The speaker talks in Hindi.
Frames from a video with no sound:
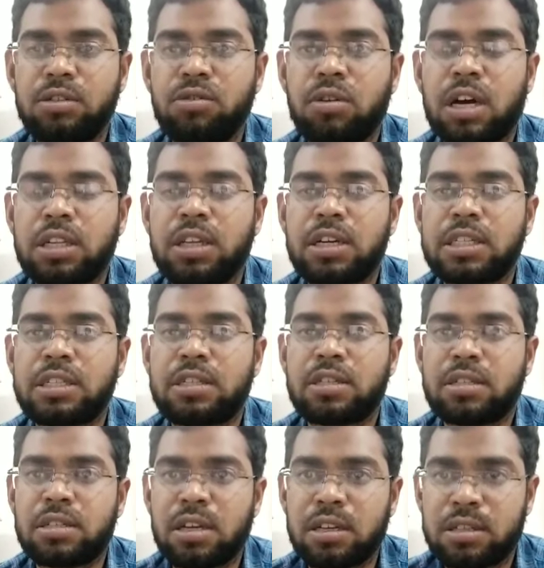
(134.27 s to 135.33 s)
जो कतर
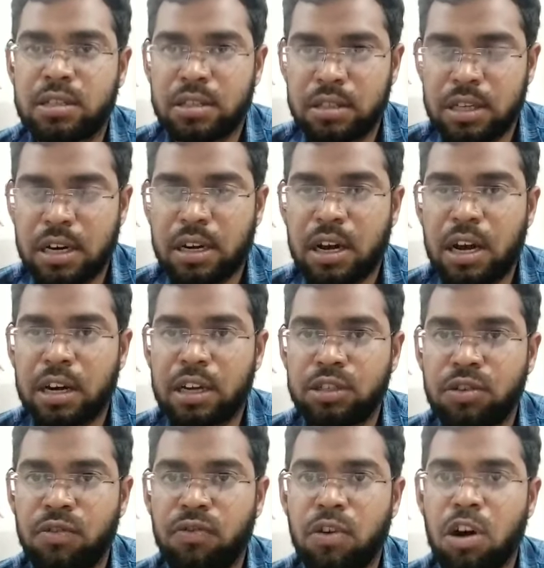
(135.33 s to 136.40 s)
सरकार का
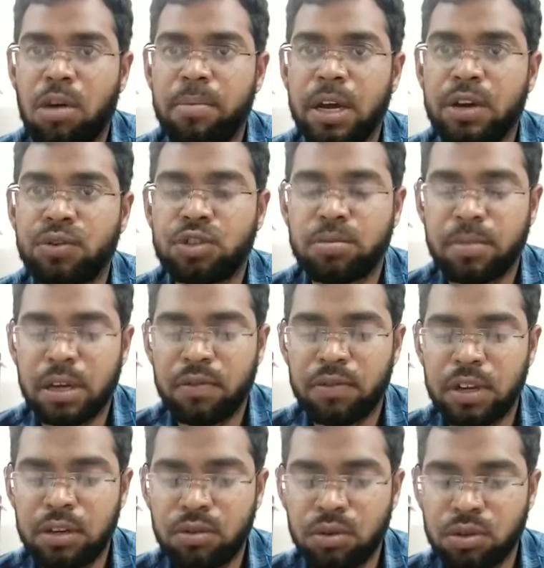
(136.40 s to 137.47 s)
जो फॉर्म है उसमें
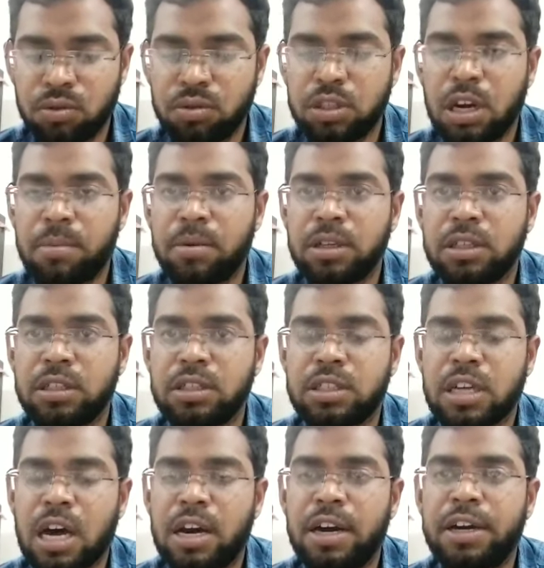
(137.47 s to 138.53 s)
फिर दोस्तों जब ये
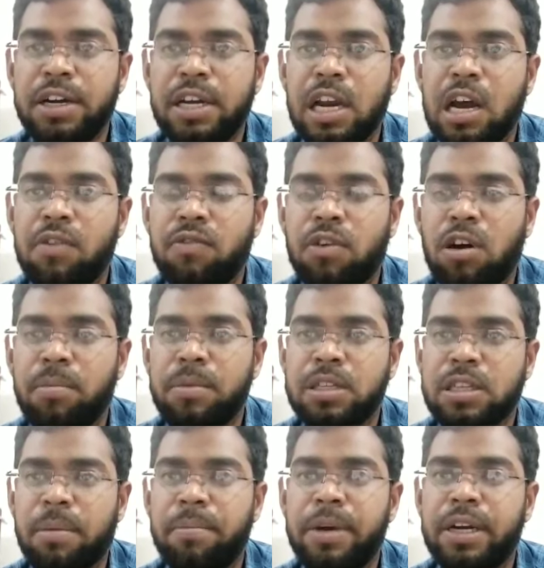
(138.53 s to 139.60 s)
सारा डिटेल आप फॉर्म में
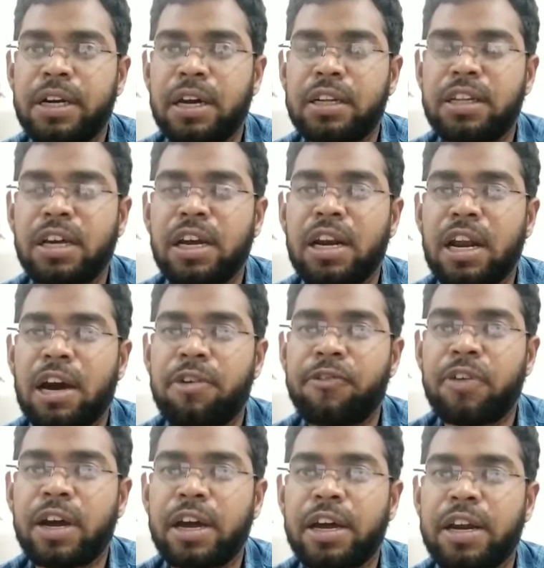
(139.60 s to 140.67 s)
सबमिट कर देंगे नाम
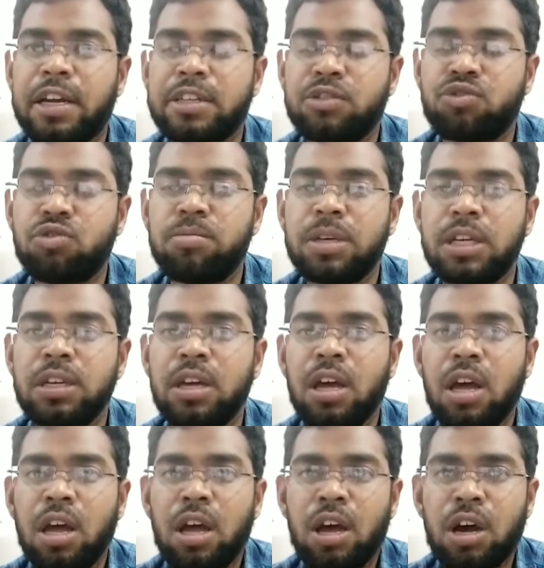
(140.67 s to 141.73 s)
वगैरह जो भी
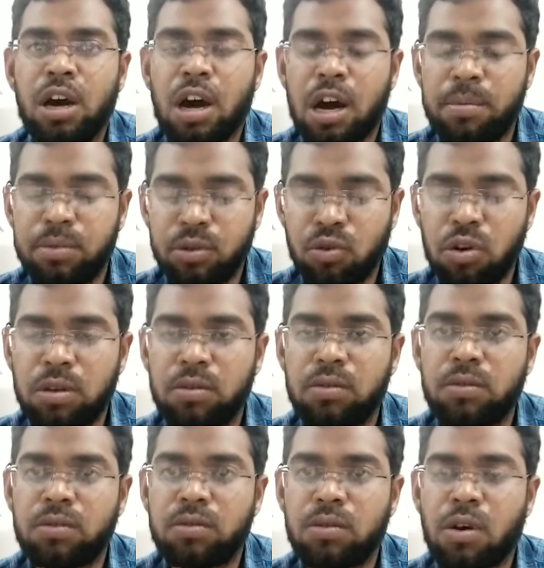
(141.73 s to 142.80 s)
आप कोई
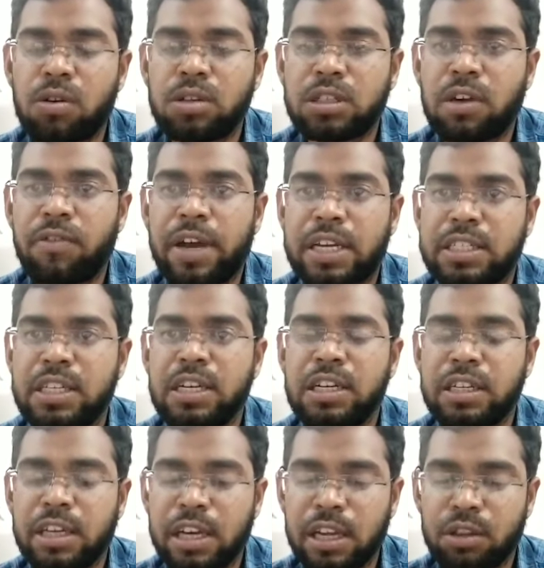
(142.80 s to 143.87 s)
कौन सा वैक्सीन
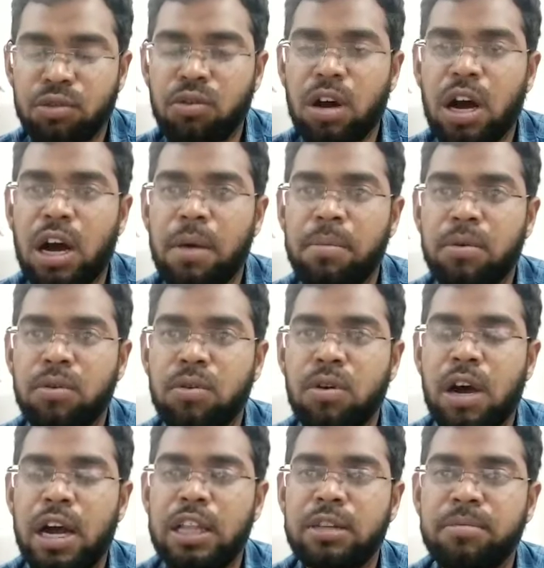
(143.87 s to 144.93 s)
लिए हैं तो आपको
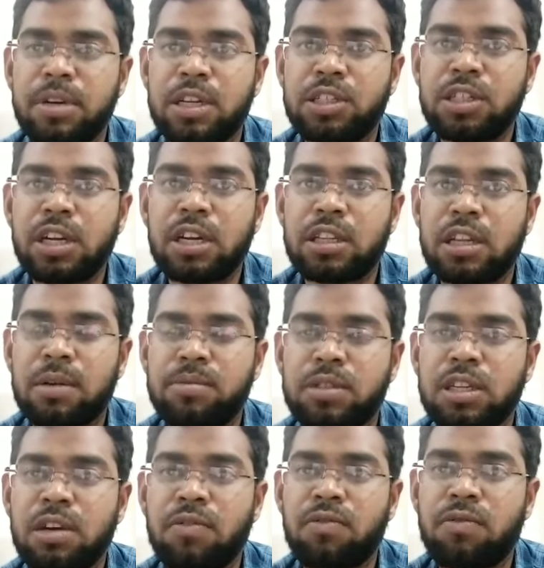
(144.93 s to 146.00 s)
हेल्थ मिनिस्ट्री की तरफ
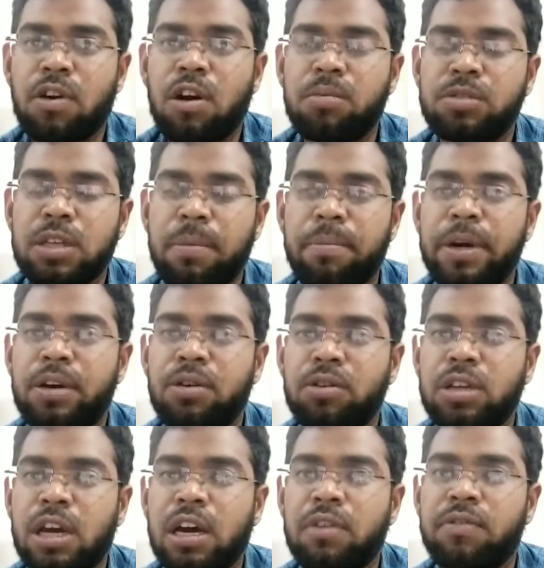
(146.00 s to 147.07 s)
से ये फॉर्म सबमिट हो
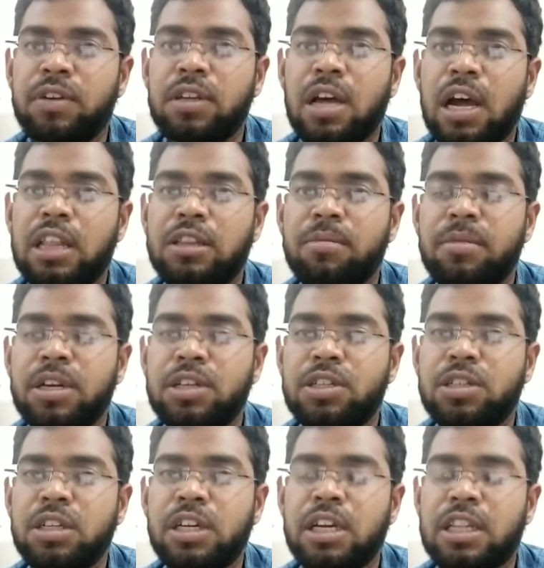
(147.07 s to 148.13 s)
जाएगा फिर हेल्थ
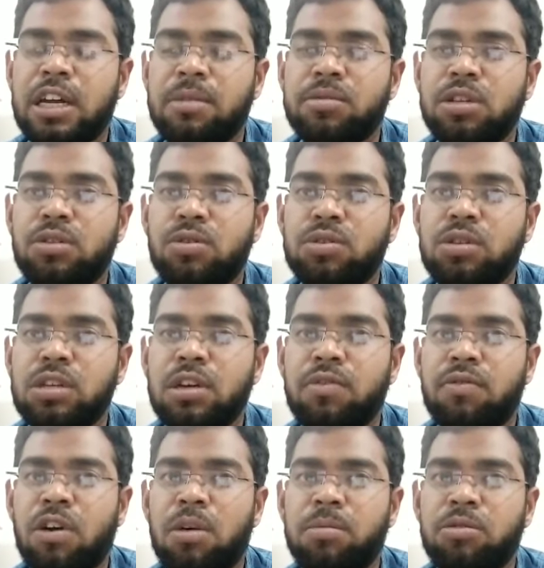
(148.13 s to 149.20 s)
मिनिस्ट्री की तरफ से दोस्तों ये
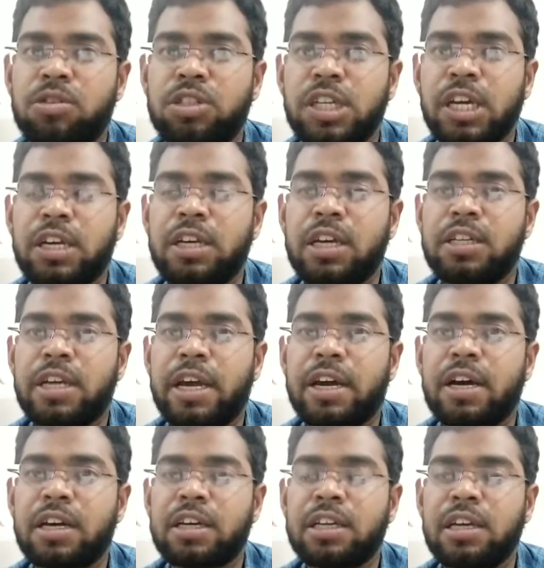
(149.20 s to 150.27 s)
फॉर्म को चेक किया
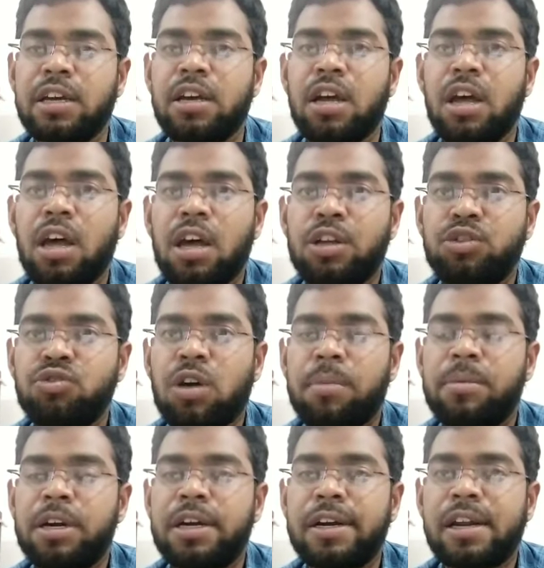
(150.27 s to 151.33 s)
जाएगा कि ये जो
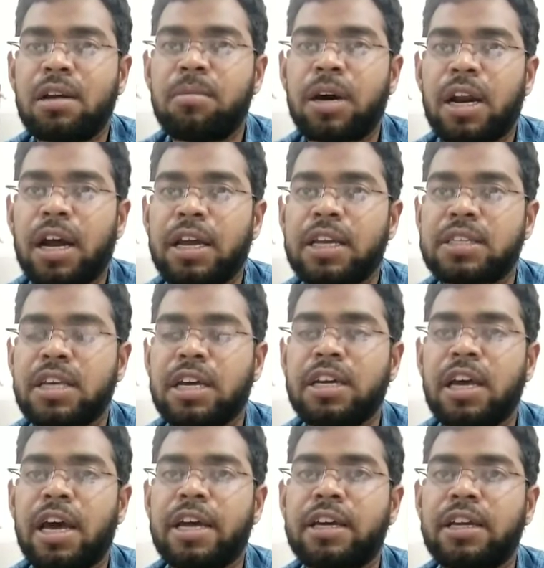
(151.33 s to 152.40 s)
आपने डिटेल भरा ये सही
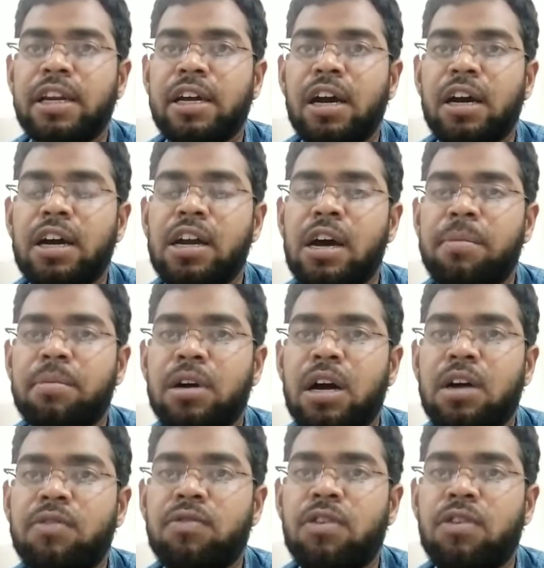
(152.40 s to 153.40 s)
है कि नहीं अगर आपका